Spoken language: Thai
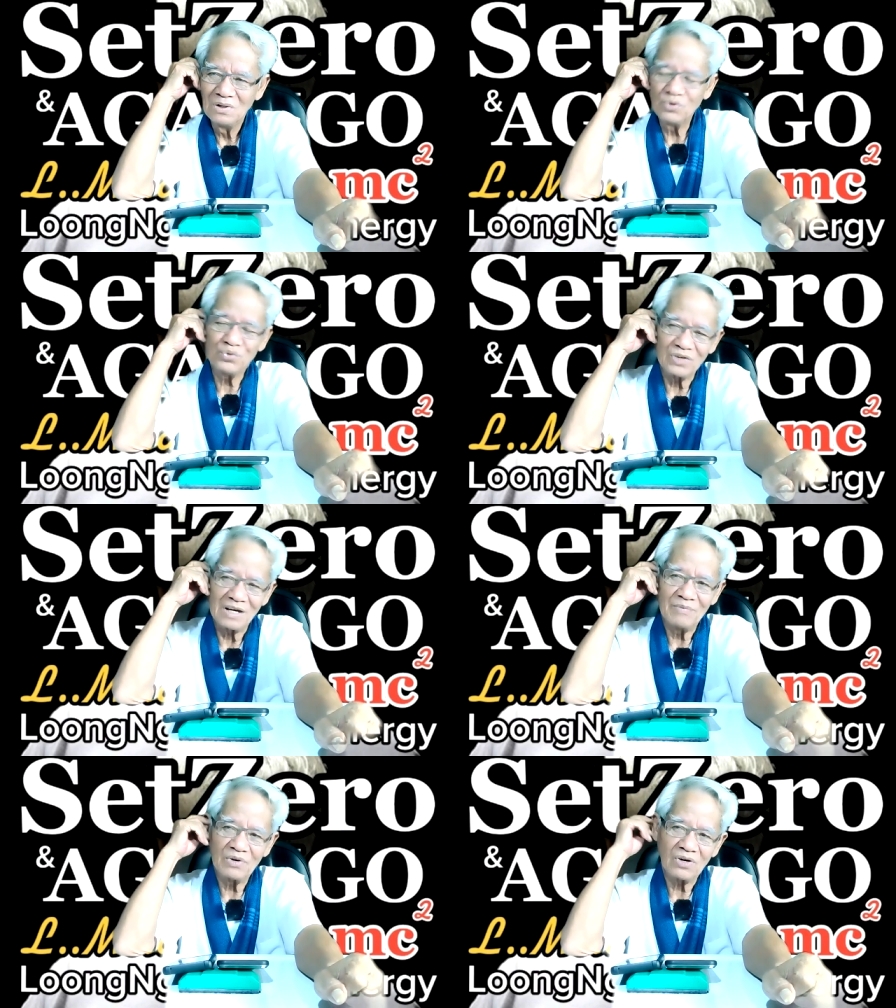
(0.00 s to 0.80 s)
รู้จุดดั
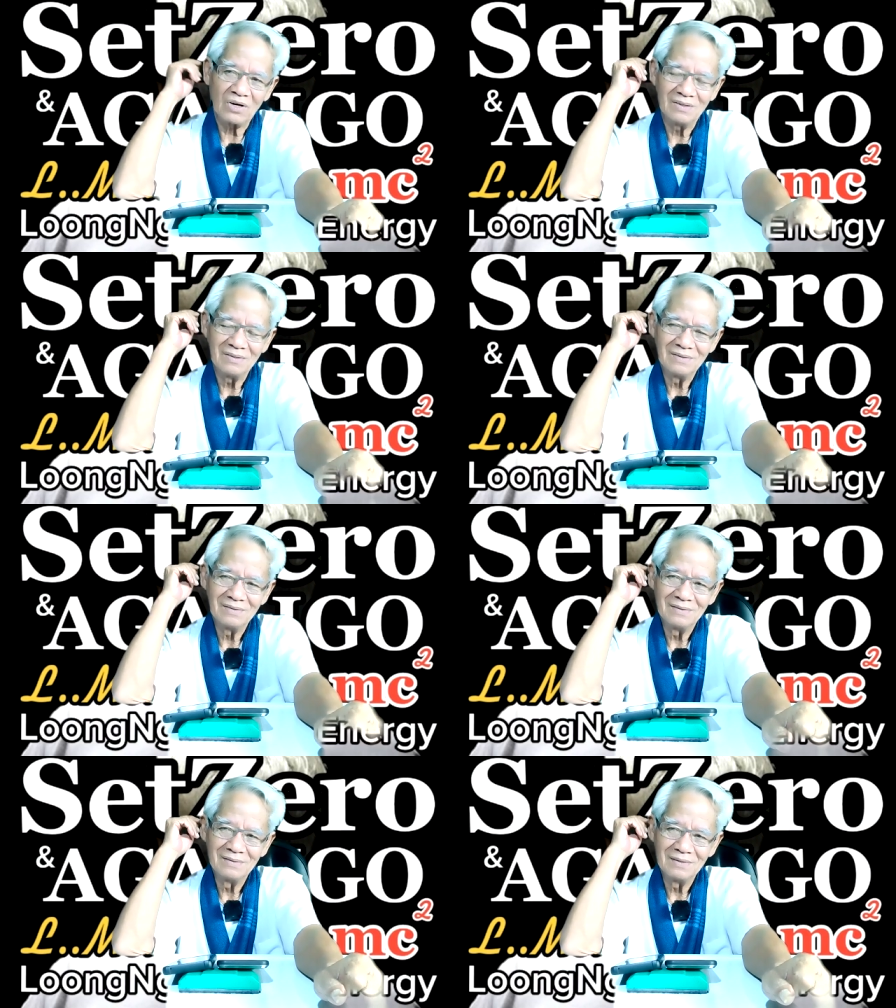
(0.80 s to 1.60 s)
บมันก็
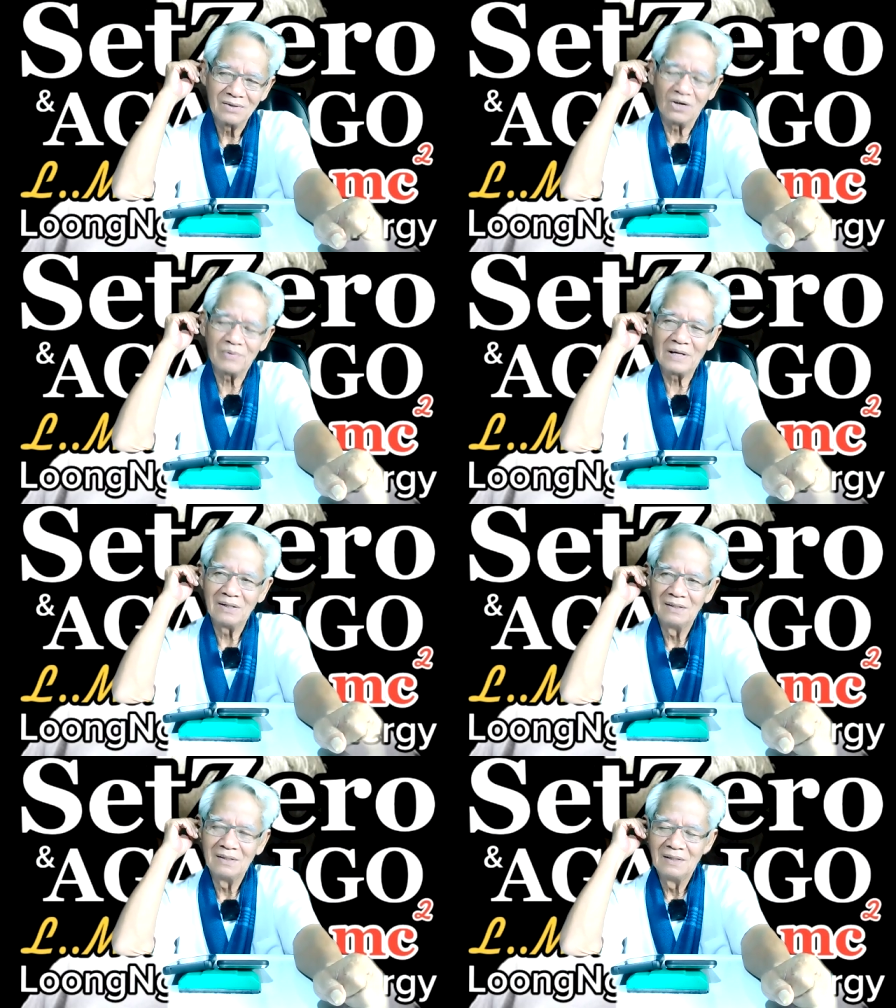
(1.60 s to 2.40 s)
ขอไป
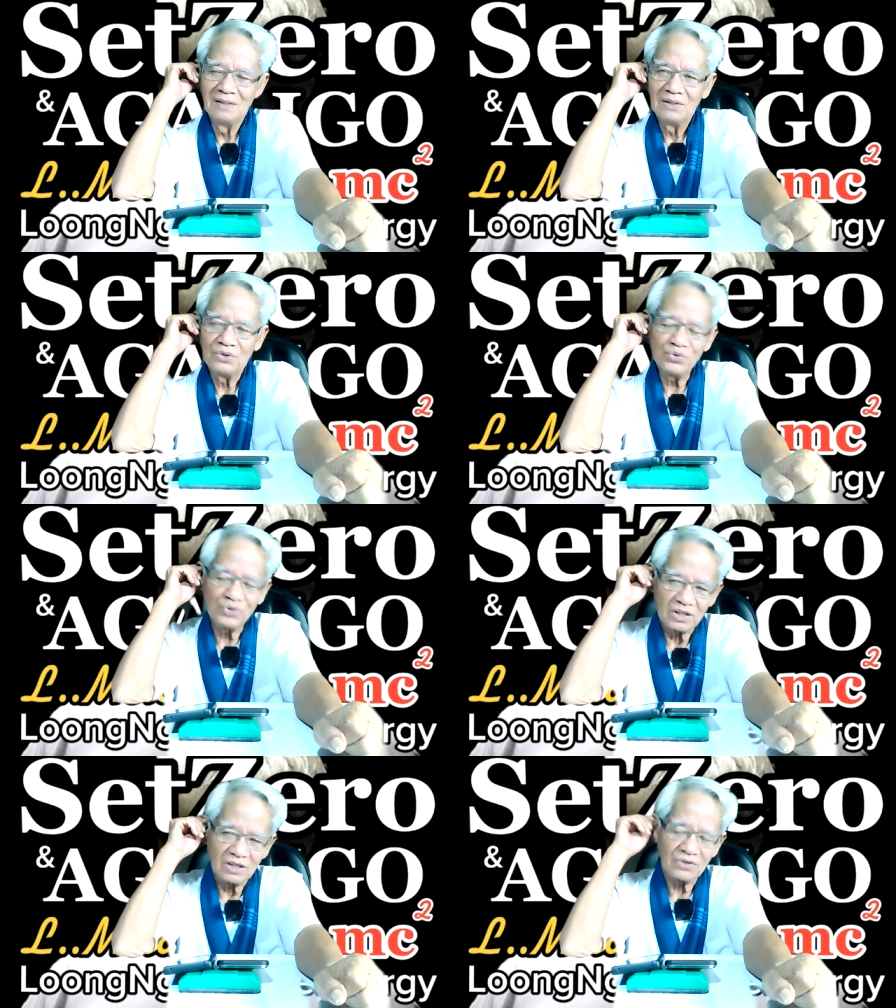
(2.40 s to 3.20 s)
รู้
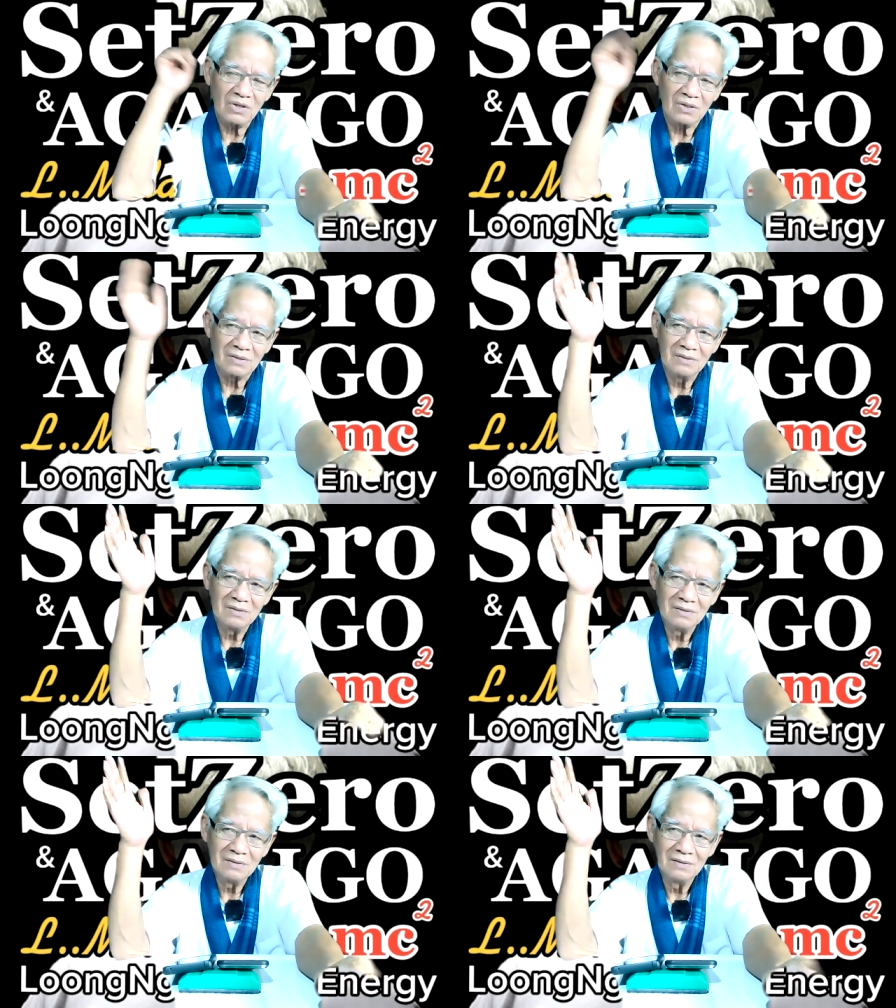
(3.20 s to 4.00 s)
จุดเกิดก็ต้อง
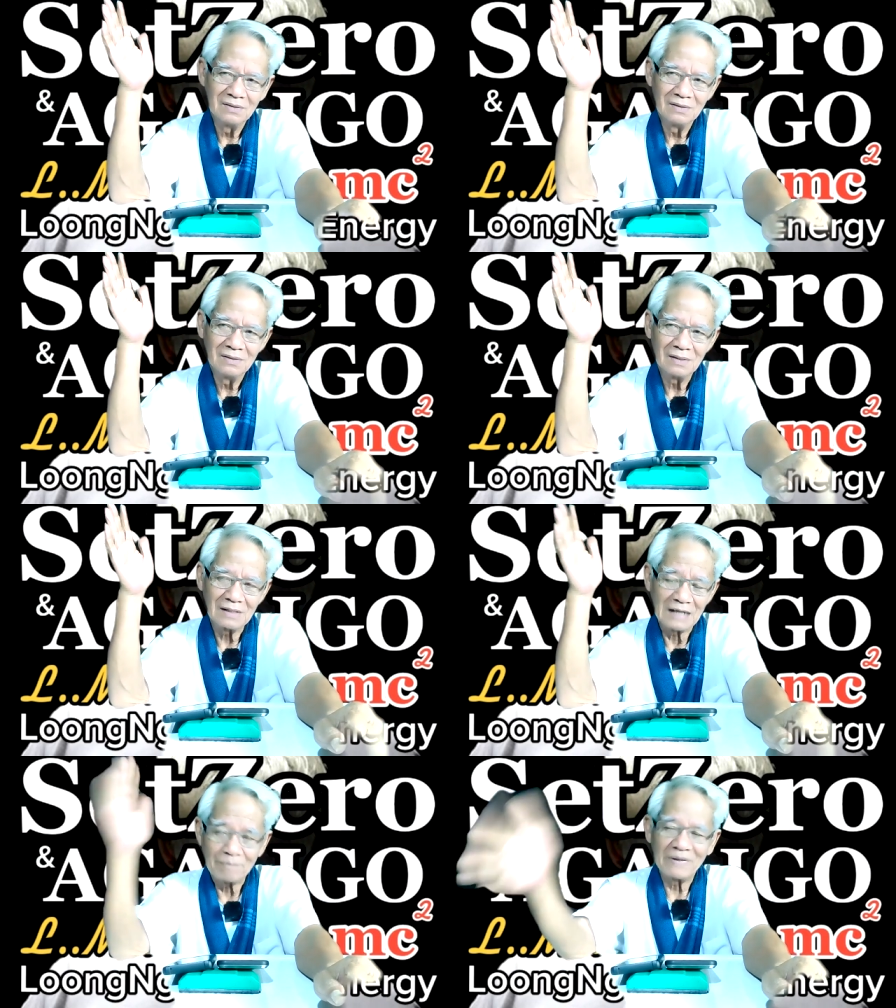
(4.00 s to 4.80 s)

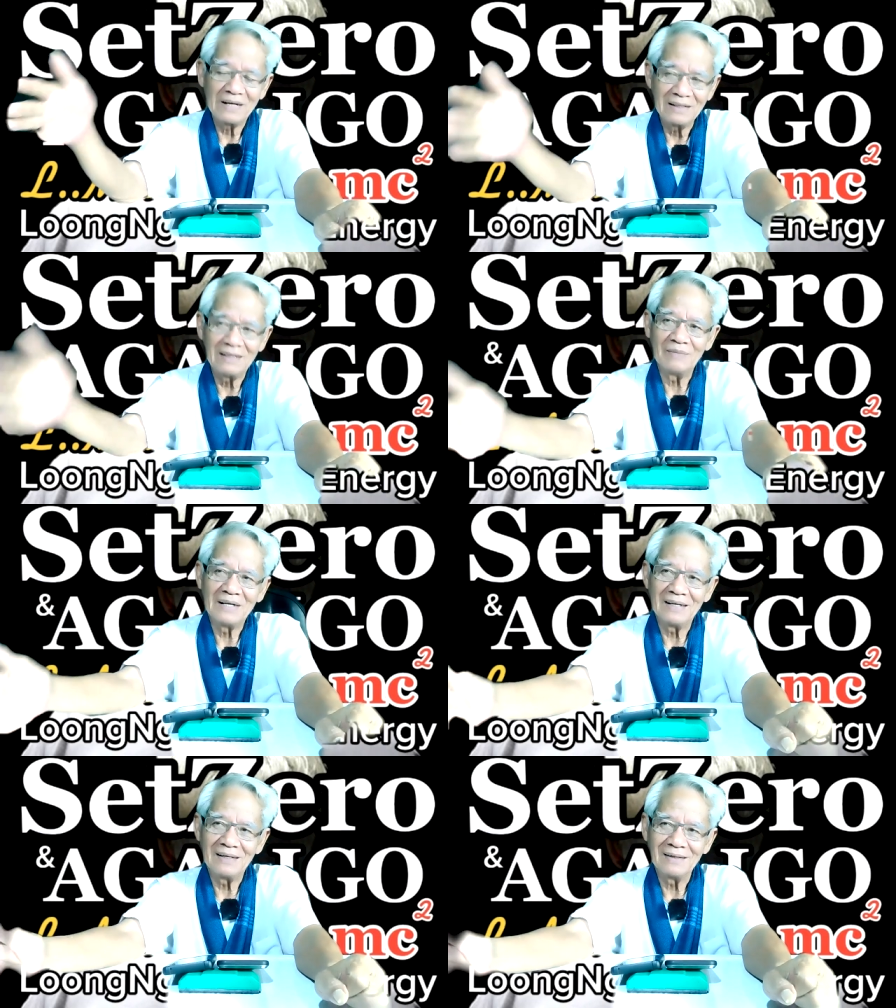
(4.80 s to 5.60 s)
ดับไปในทีมัน
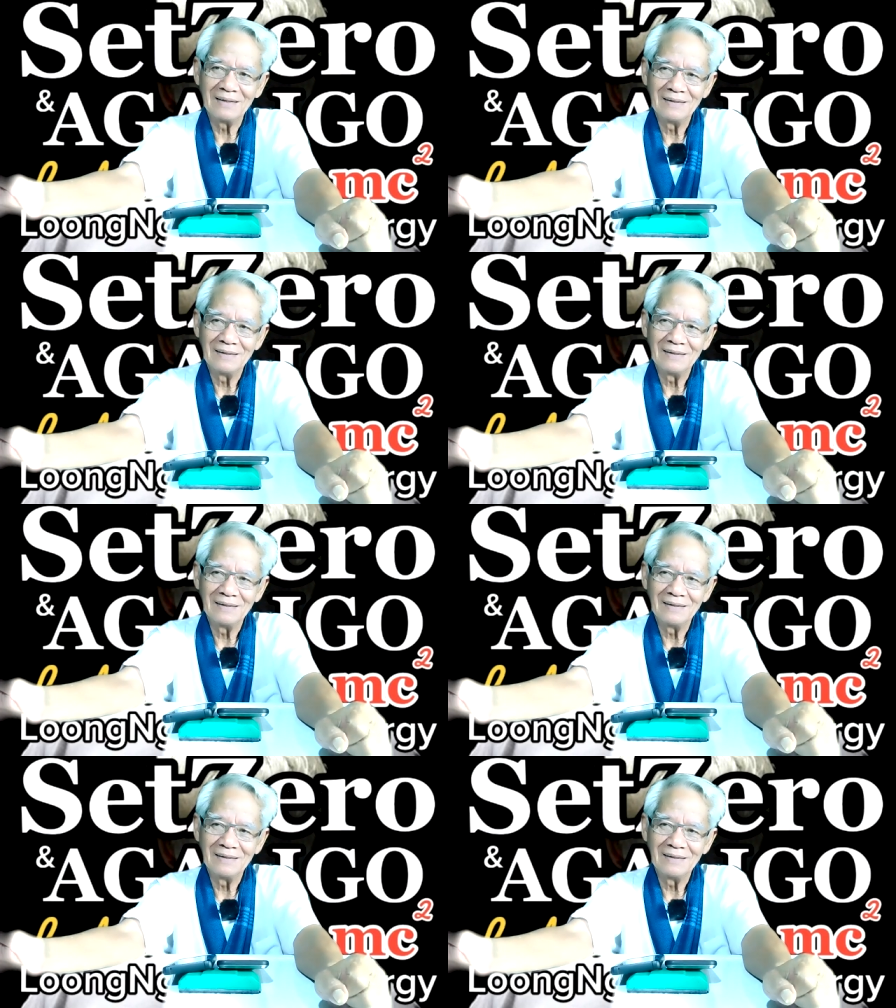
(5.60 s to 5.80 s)
เอง